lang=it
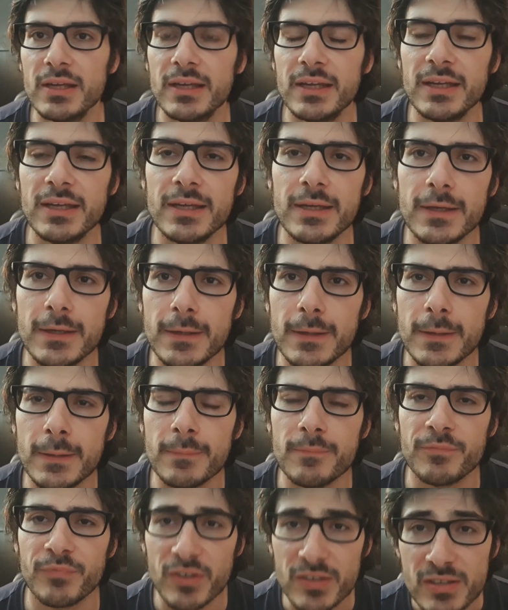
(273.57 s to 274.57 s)
E
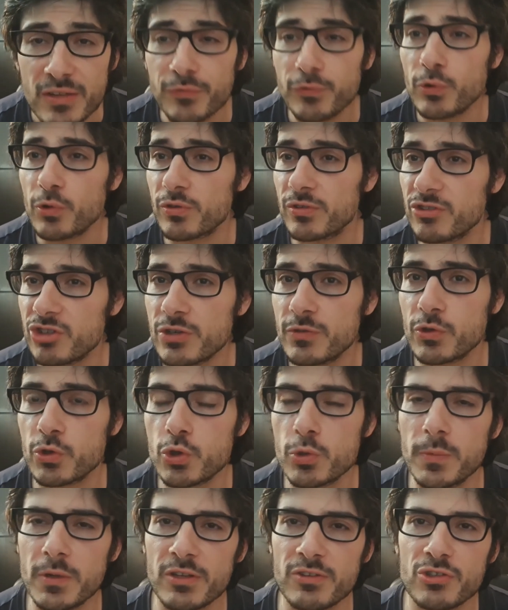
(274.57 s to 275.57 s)
ehm, Fast and Furious, dicevo,
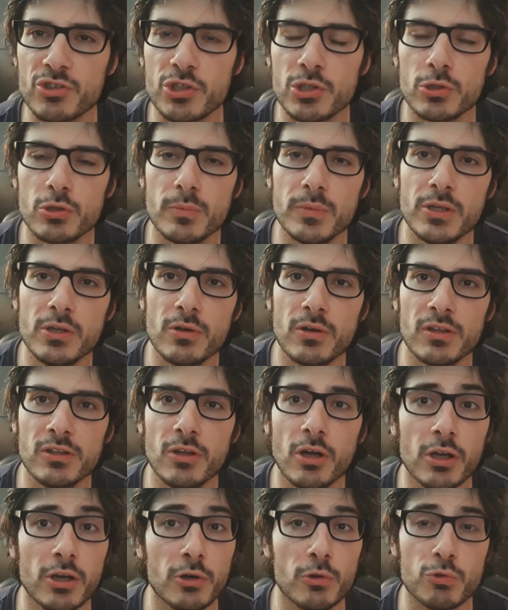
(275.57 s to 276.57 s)
supera i 600 milioni di
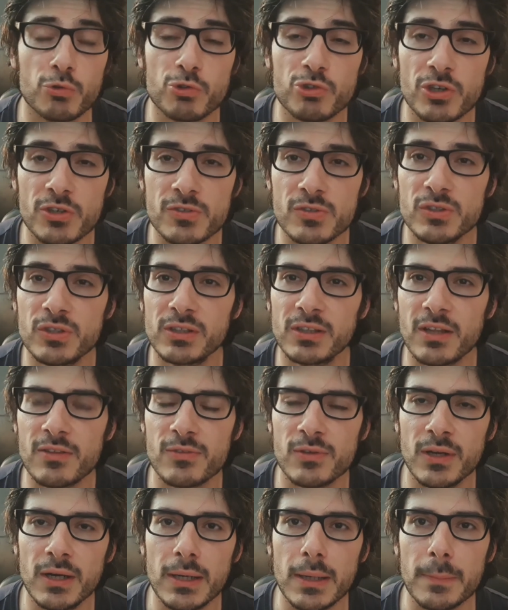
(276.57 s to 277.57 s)
dollari, un successo
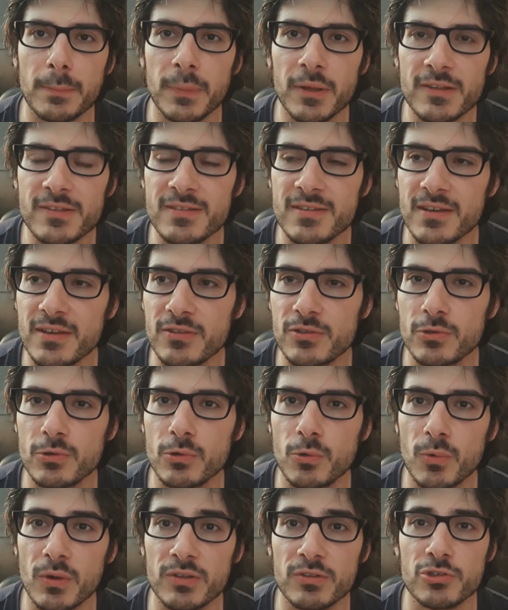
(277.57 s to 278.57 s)
internazionale pazzesco,
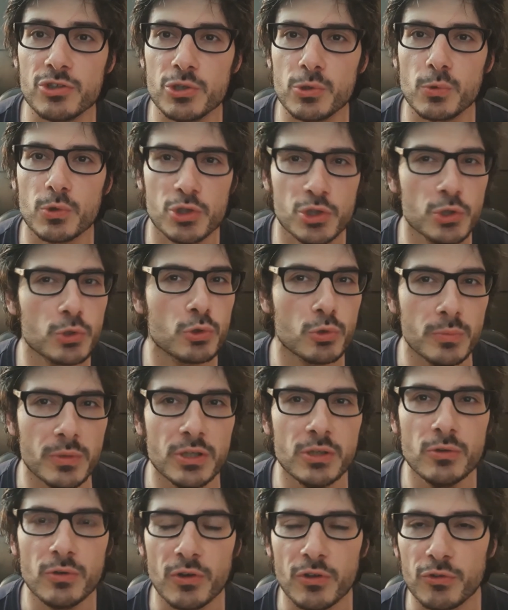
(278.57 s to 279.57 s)
quasi 500
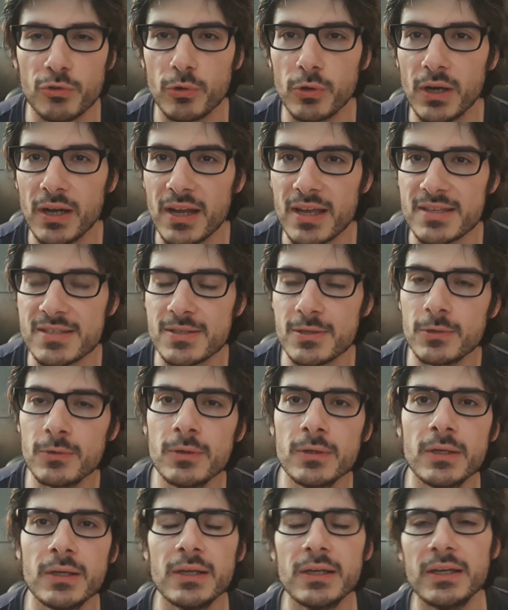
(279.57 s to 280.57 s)
milioni solo
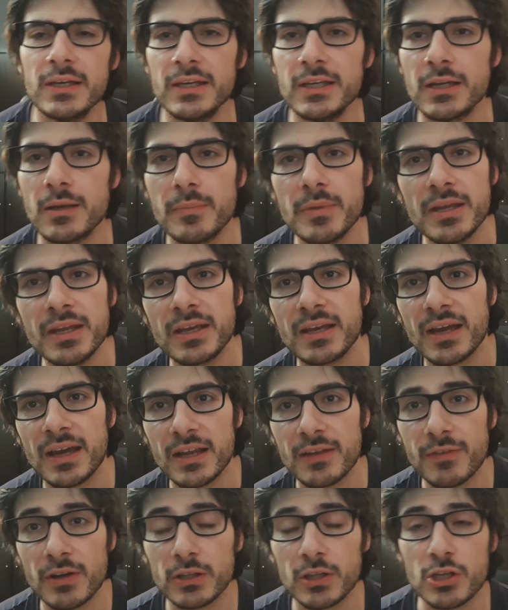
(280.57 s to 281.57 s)
all'estero, in America è
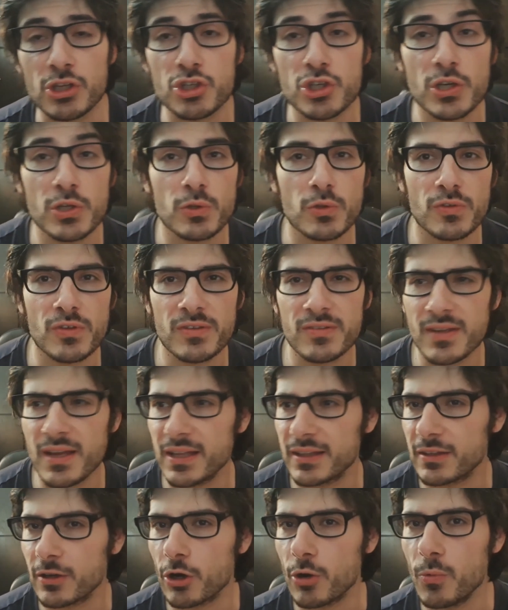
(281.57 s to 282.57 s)
arrivato ai
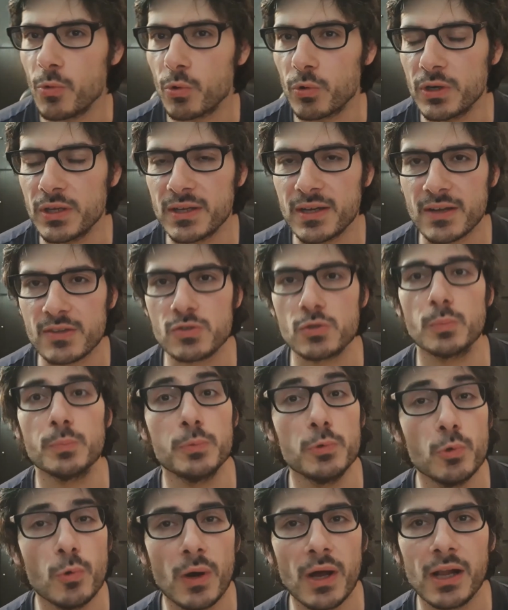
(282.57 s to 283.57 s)
160, comunque un incasso
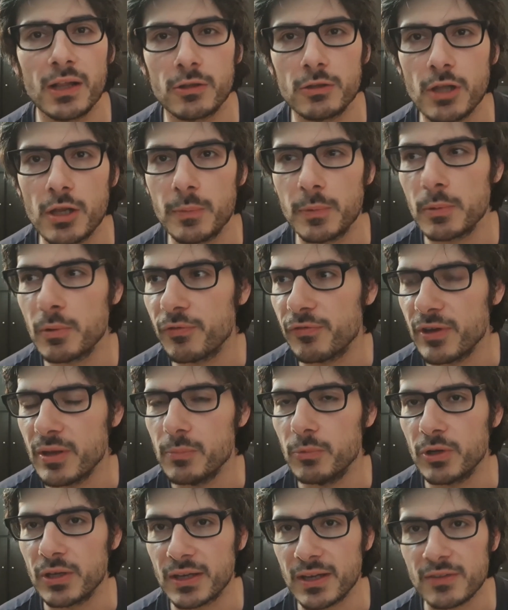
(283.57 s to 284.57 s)
più alto del primo
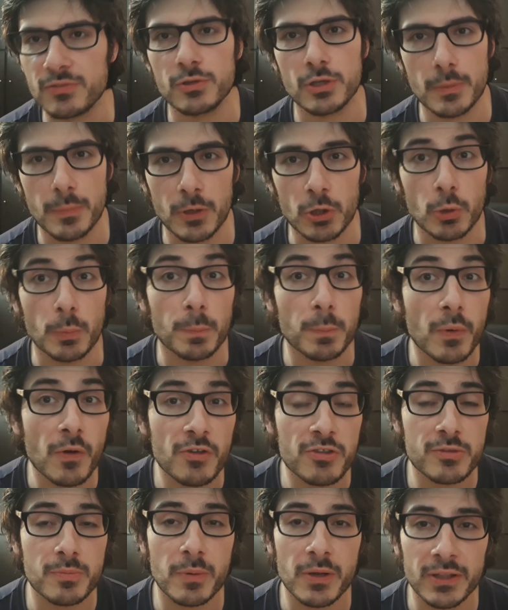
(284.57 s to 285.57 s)
film, un incasso, ripeto,
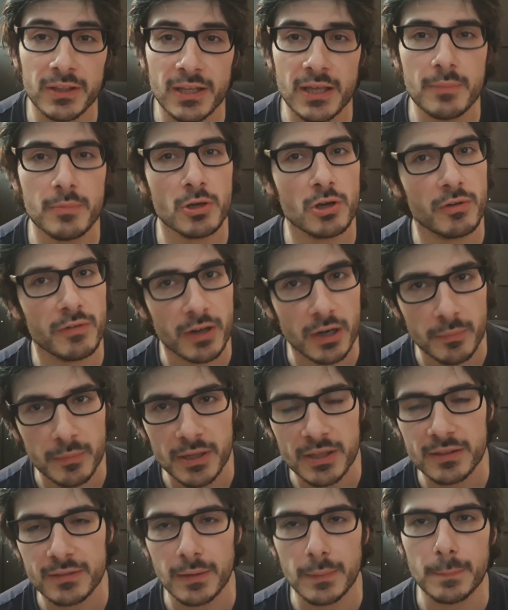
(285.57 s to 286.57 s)
post-pandemico
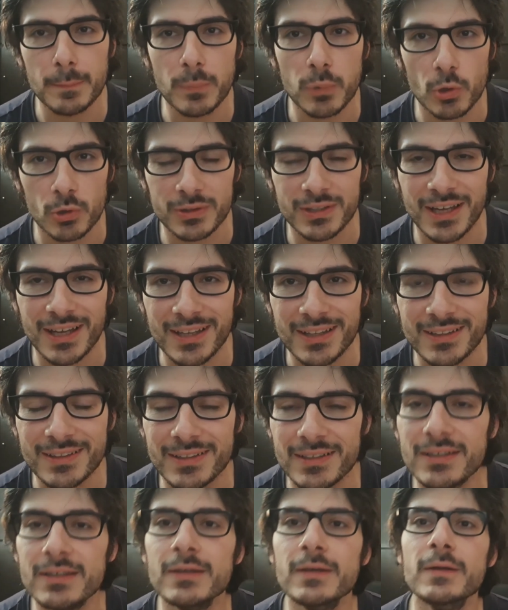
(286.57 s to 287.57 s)
veramente
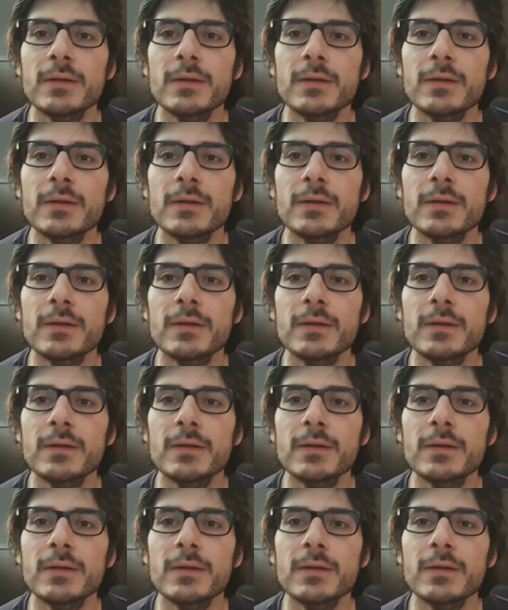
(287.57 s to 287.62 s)
importante